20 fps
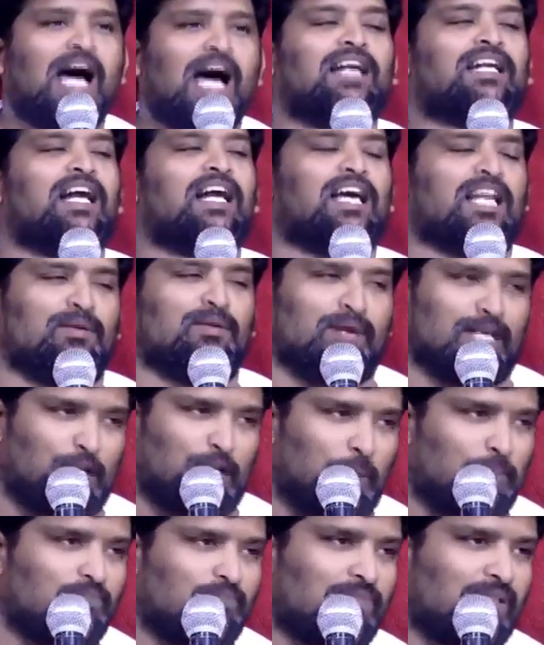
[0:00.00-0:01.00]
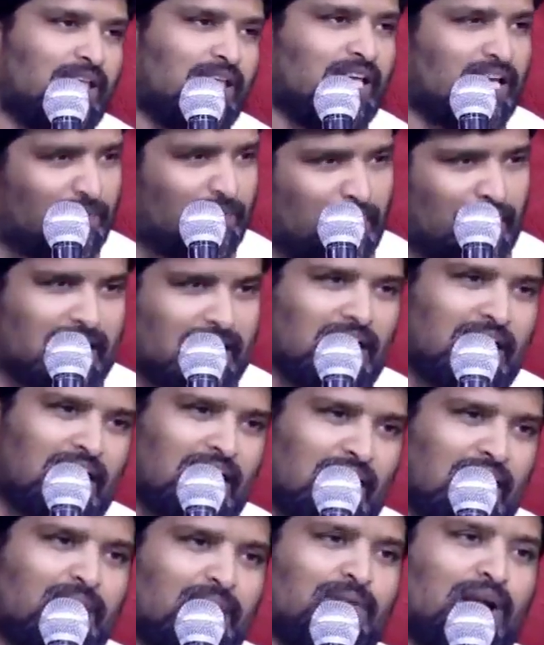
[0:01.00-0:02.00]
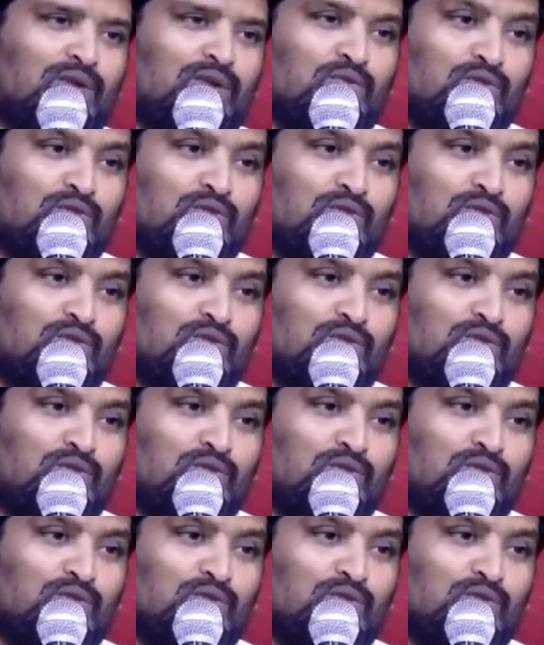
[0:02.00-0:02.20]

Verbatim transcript: అట్లాగన్నమాట ఇక మనకి ఇక్కడ ఎక్కడ ఏమైనా